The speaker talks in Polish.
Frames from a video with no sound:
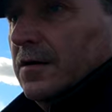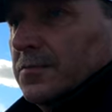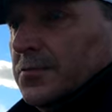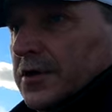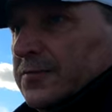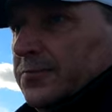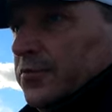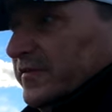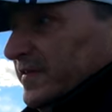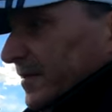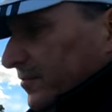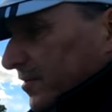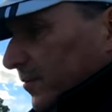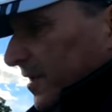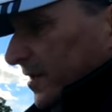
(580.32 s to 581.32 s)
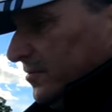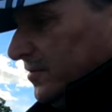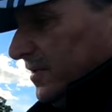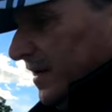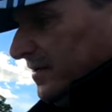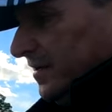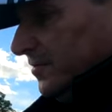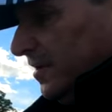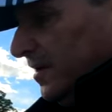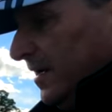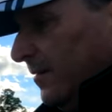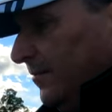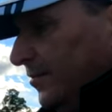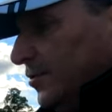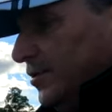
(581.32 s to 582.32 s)
e, przed Płockiem do McDonalda, to
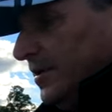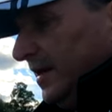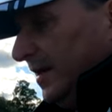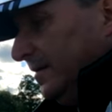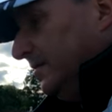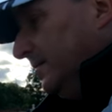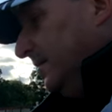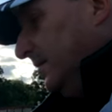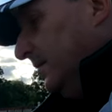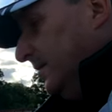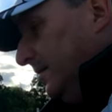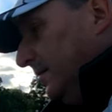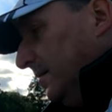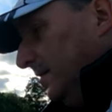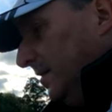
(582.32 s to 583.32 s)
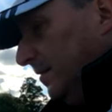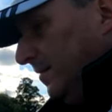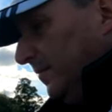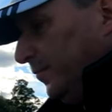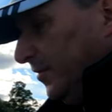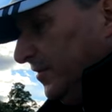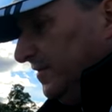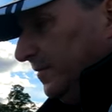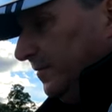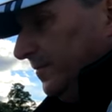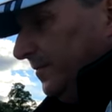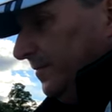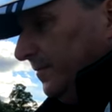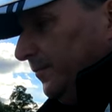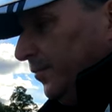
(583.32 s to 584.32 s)
jechałem godzinę. Tak, No to do
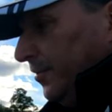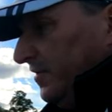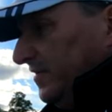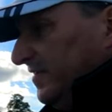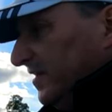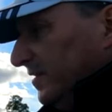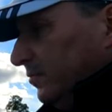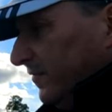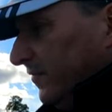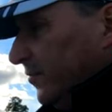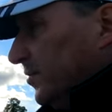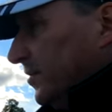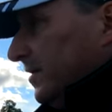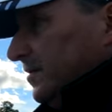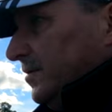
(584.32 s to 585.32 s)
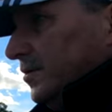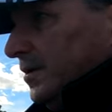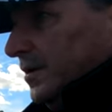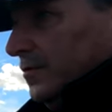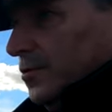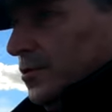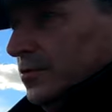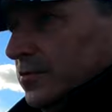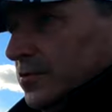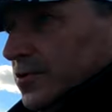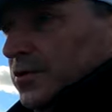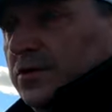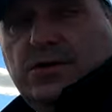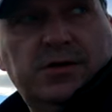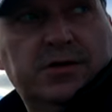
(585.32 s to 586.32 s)
Swarzewa. Policjant mówił, że dzisiaj ruszyło
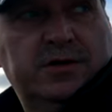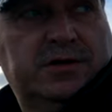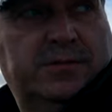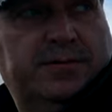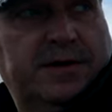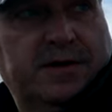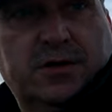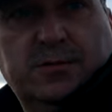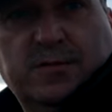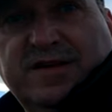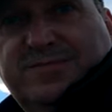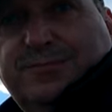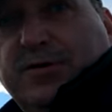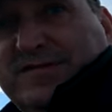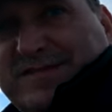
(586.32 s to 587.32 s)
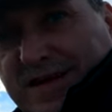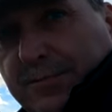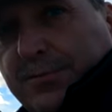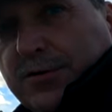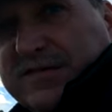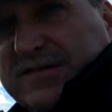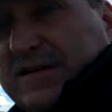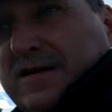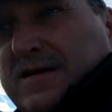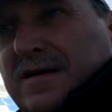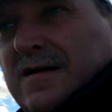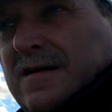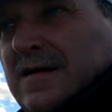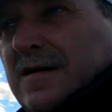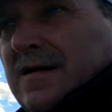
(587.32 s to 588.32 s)
37 pielgrzymek z całej Polski.
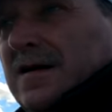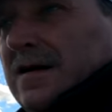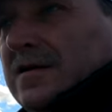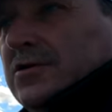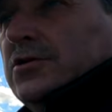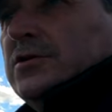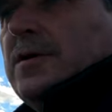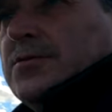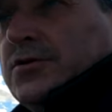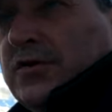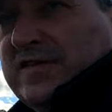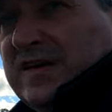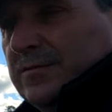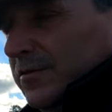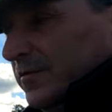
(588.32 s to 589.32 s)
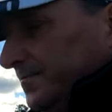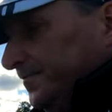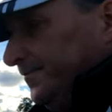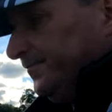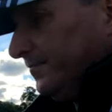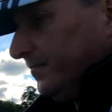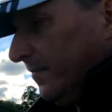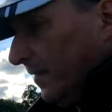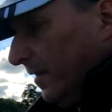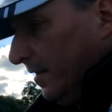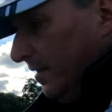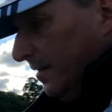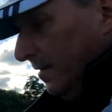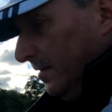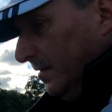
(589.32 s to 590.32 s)
Tak. I Jutro ma być to samo. No,
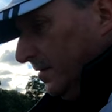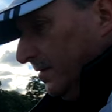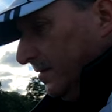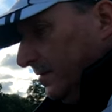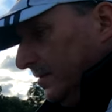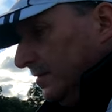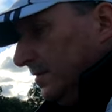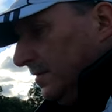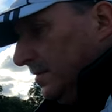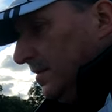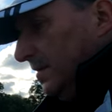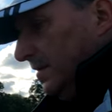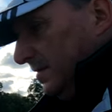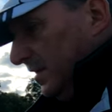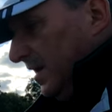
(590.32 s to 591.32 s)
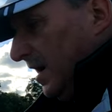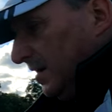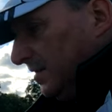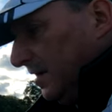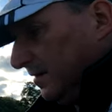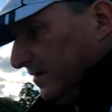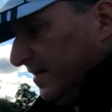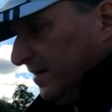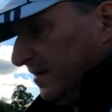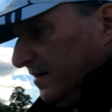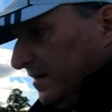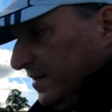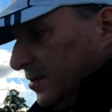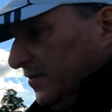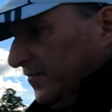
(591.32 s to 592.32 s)
no, do Swarzewa lecą. Tak, tak.
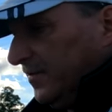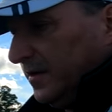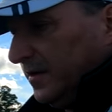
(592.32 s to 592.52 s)
Za Kaszem